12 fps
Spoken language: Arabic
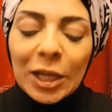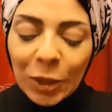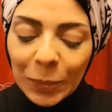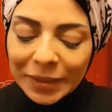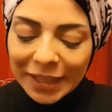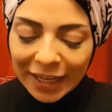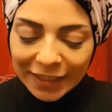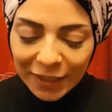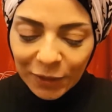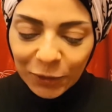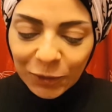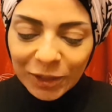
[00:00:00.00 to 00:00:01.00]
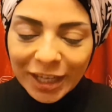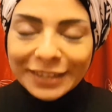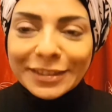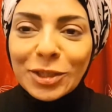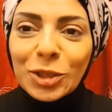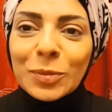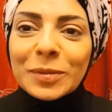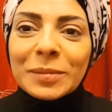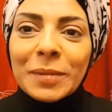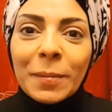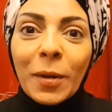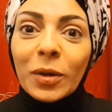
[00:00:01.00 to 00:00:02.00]
اليوم بدي احكي لكم عن تجربتي
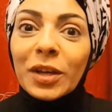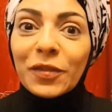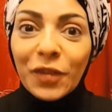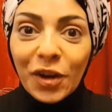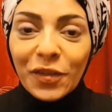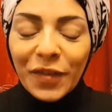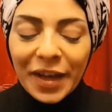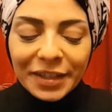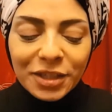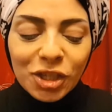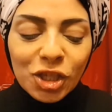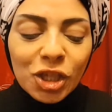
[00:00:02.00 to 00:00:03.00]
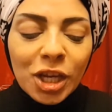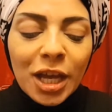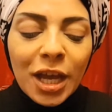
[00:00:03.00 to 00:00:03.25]
مع موقع فارفتش